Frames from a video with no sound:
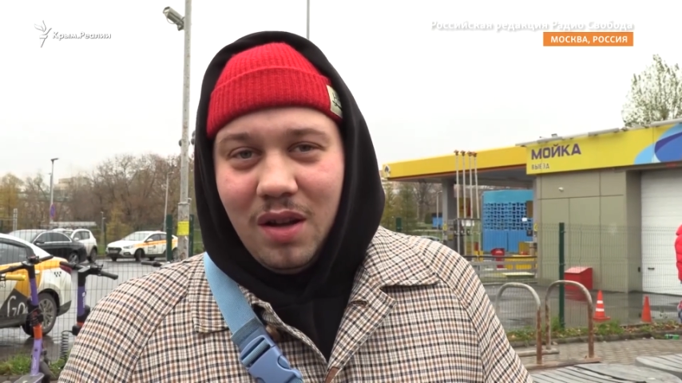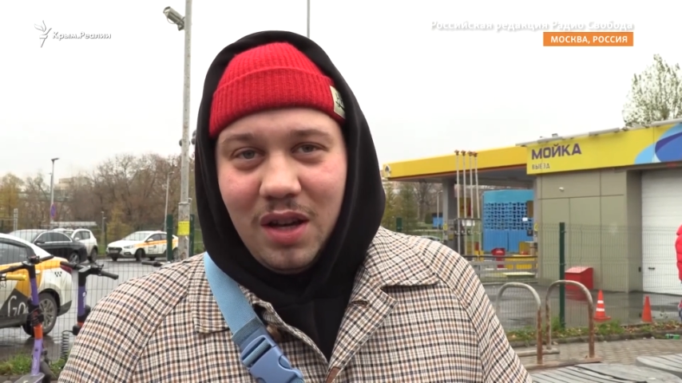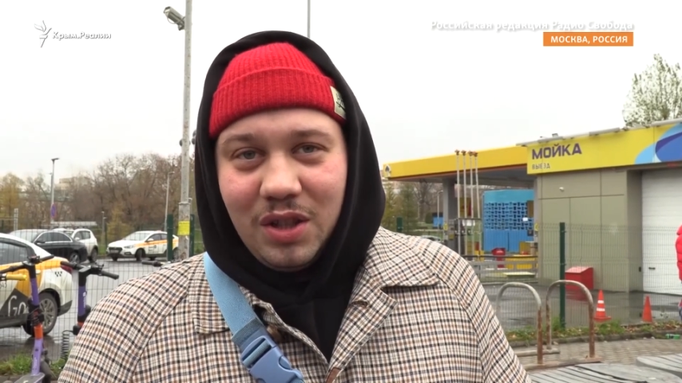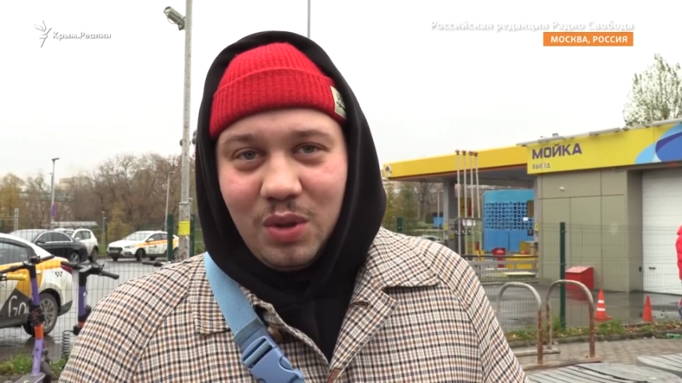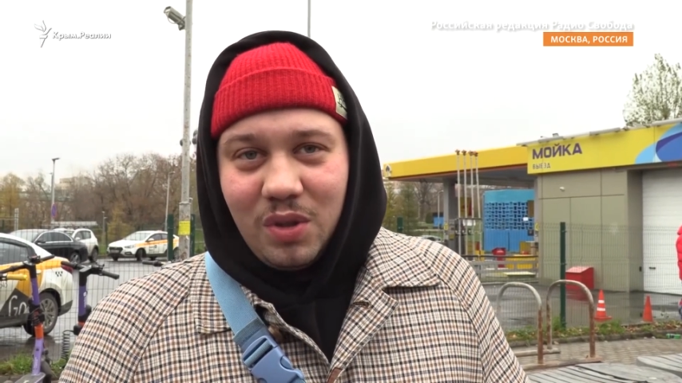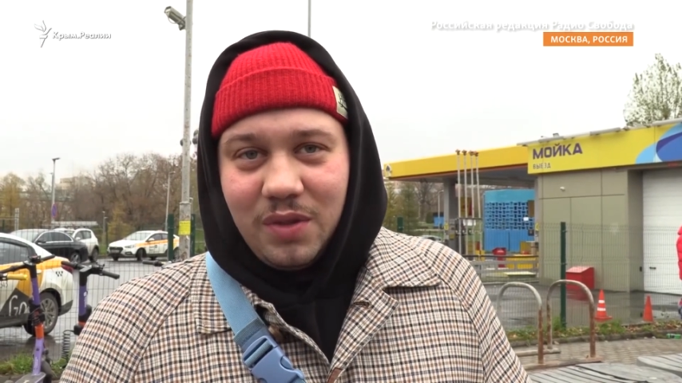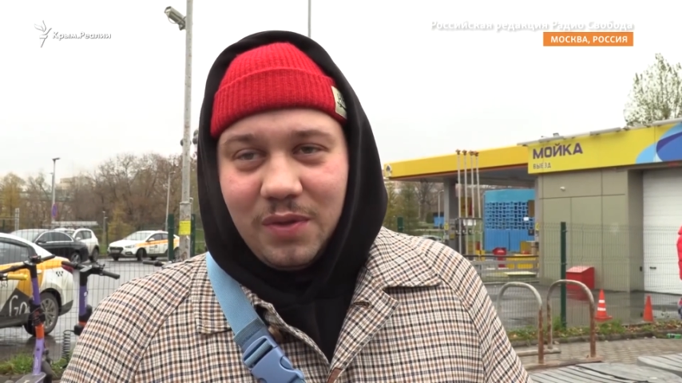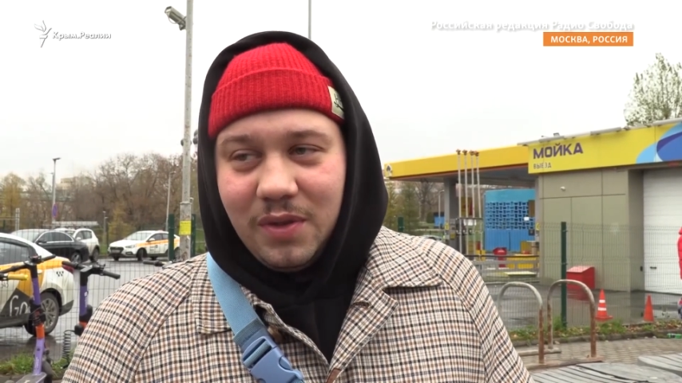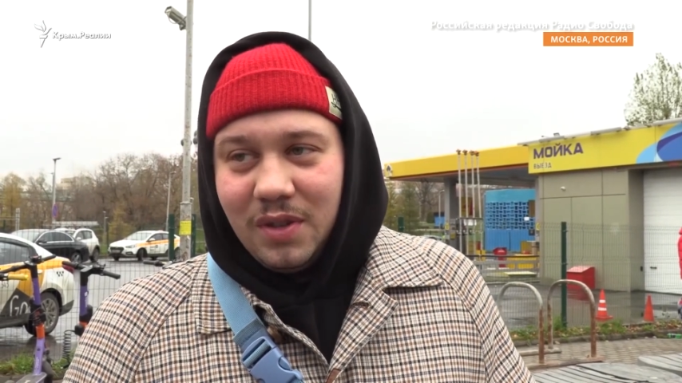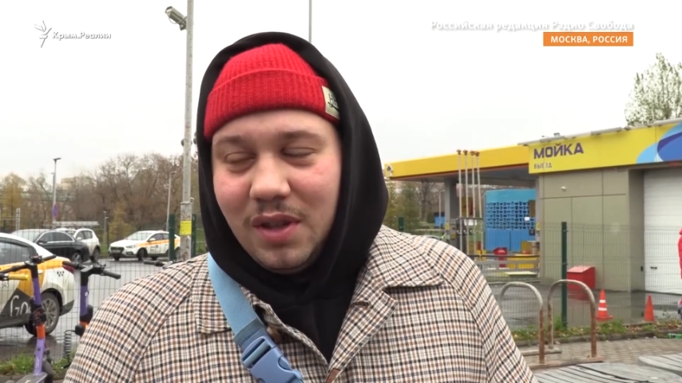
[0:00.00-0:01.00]

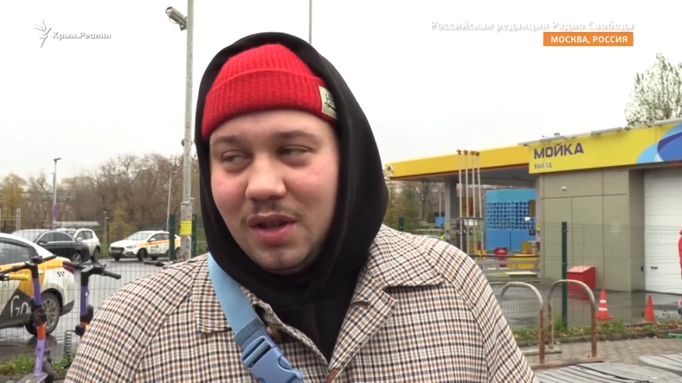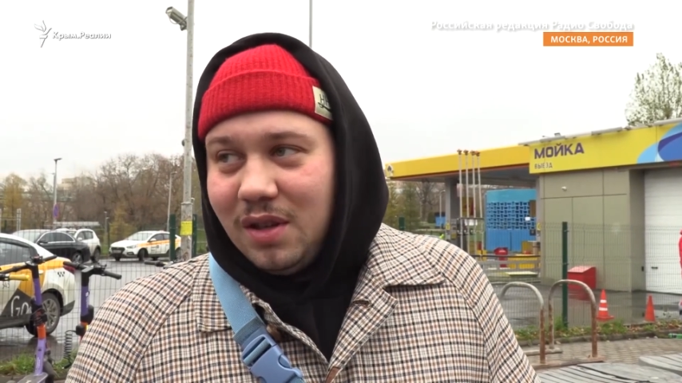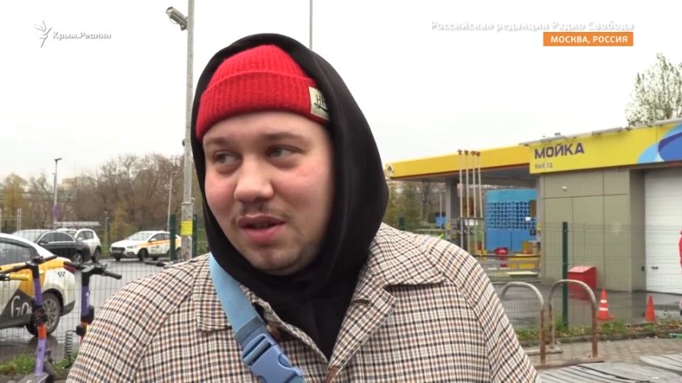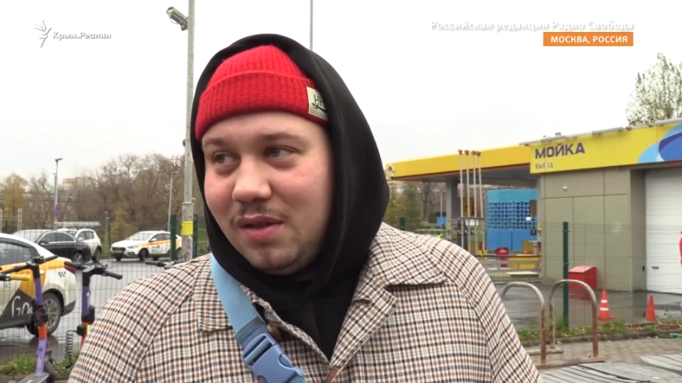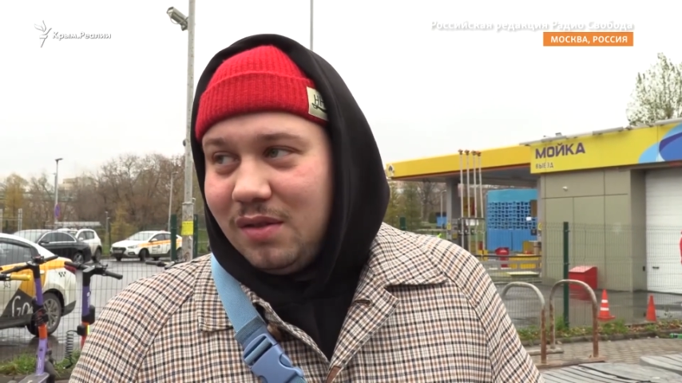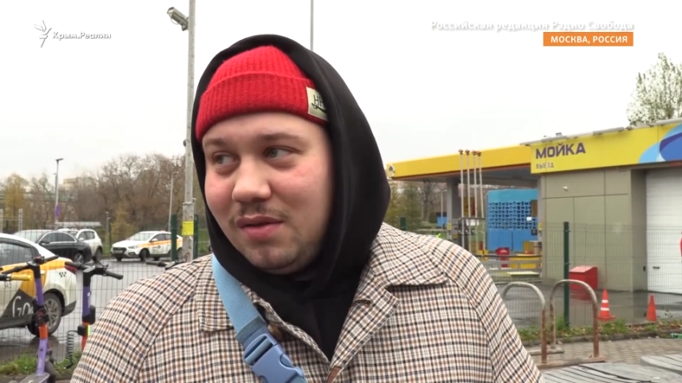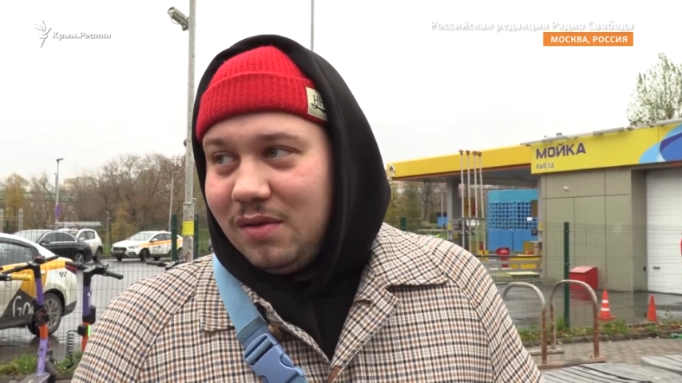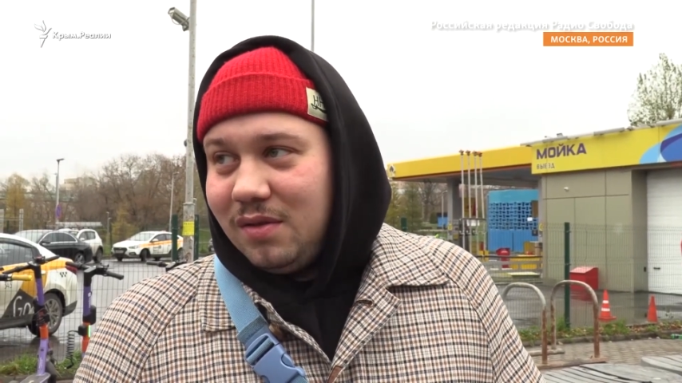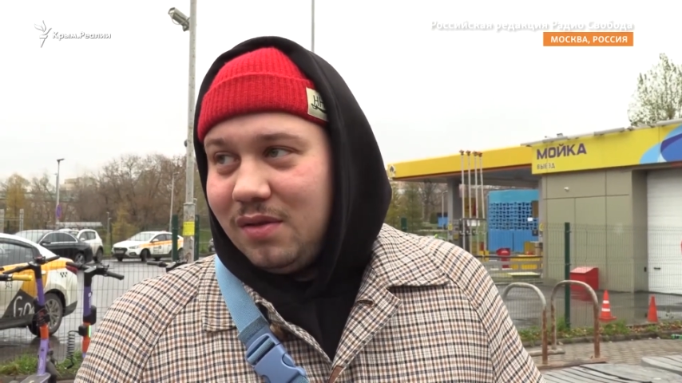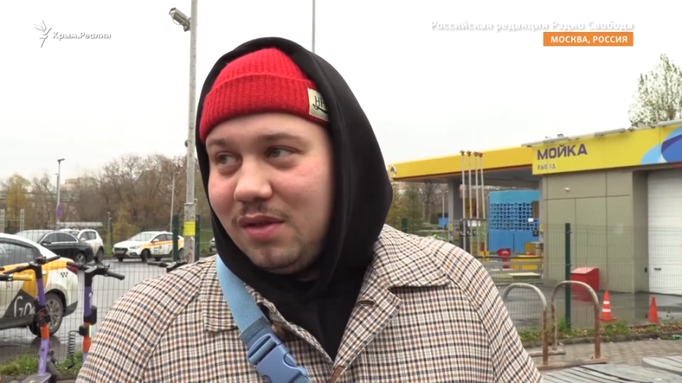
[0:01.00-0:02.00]
ресурсов
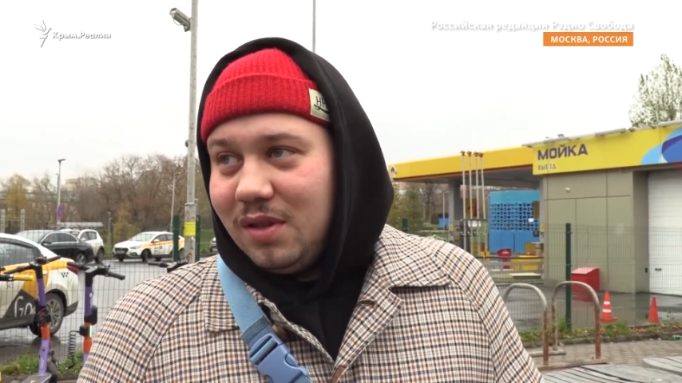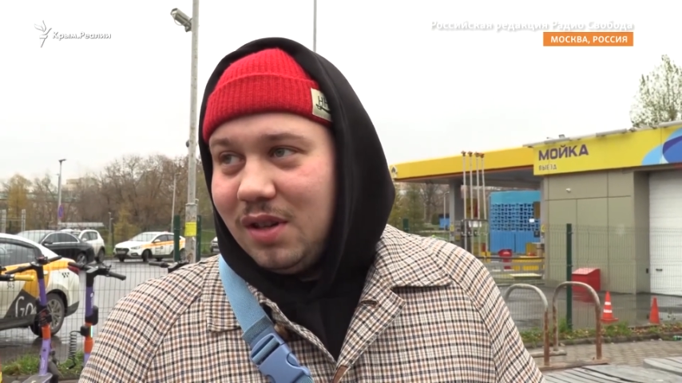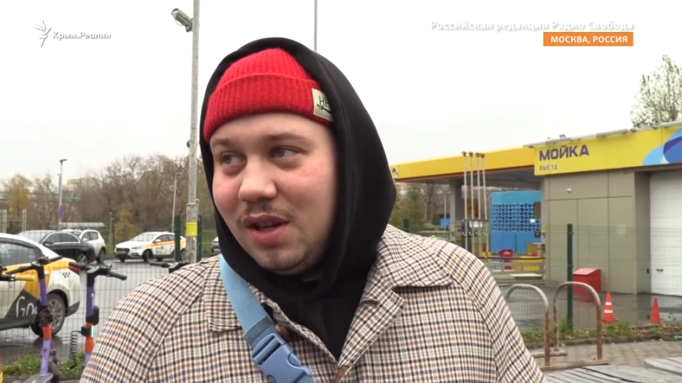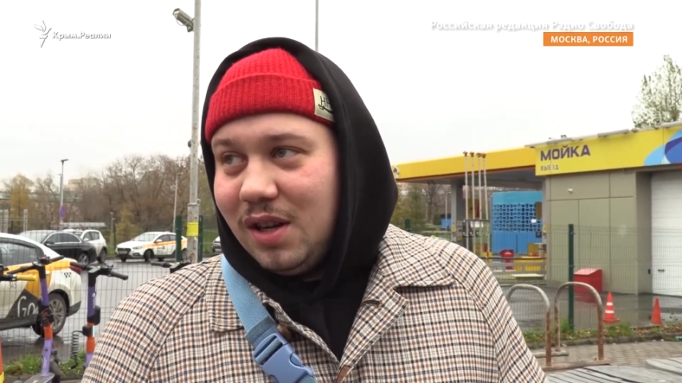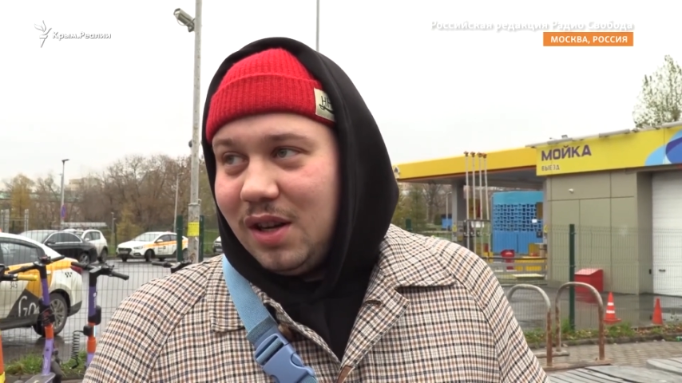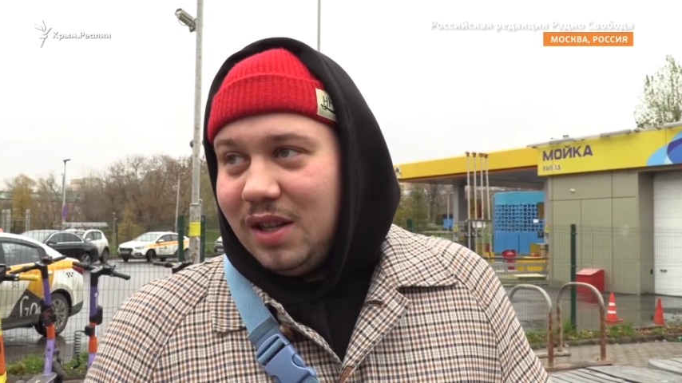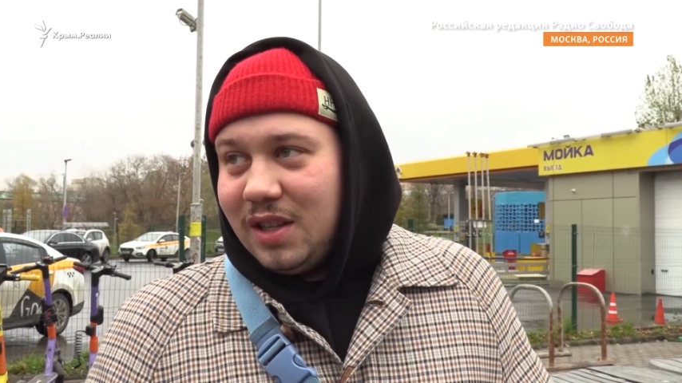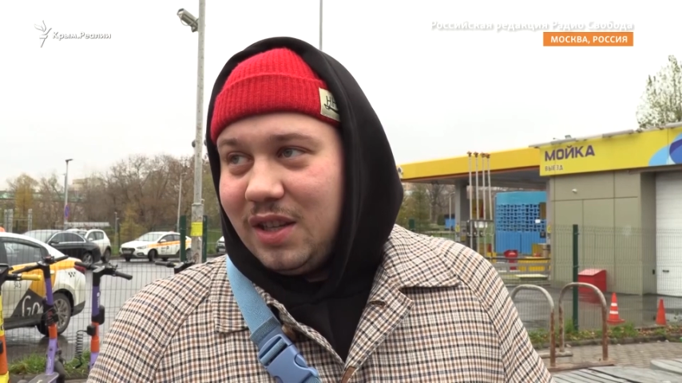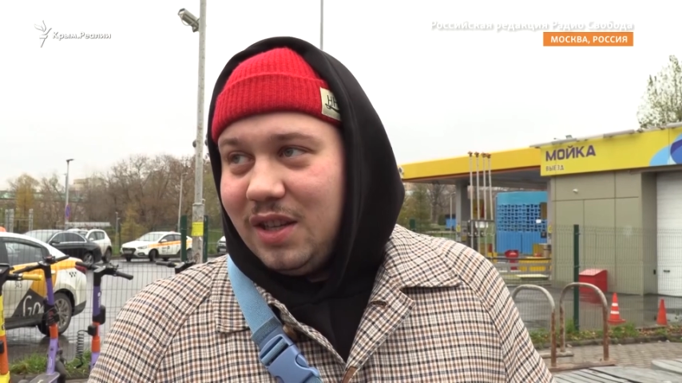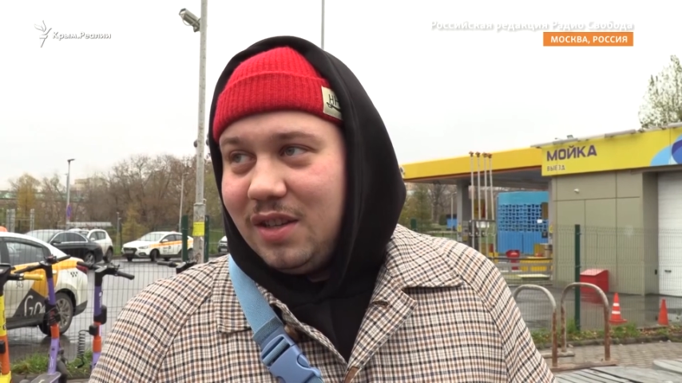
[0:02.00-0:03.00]
э,
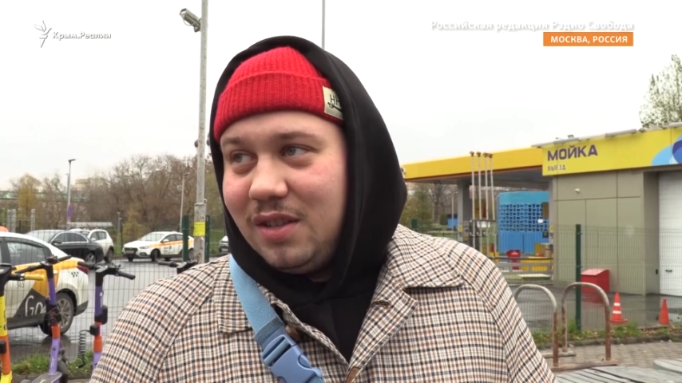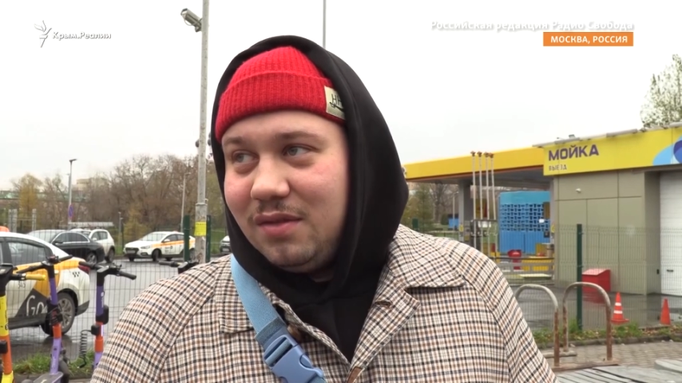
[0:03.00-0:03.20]
никаких.